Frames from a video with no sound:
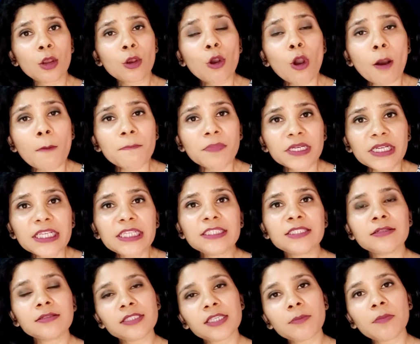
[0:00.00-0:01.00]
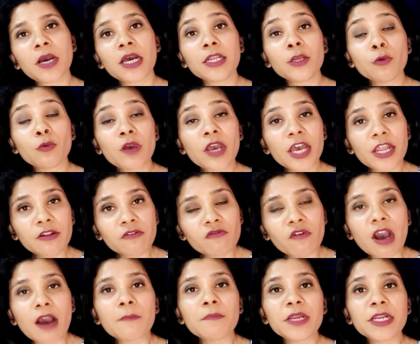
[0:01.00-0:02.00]
कंपटीशन से भरे हुए
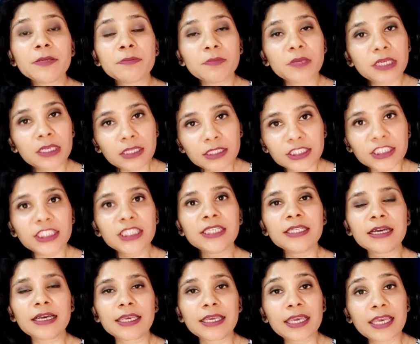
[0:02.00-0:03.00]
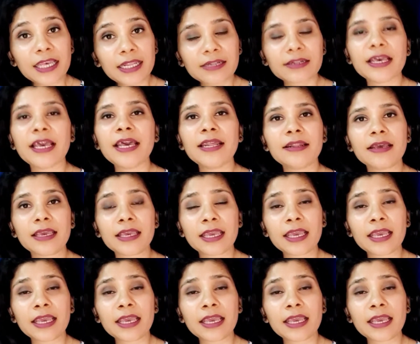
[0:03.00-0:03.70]
एनवायरमेंट में जी रहे हैं रह रहे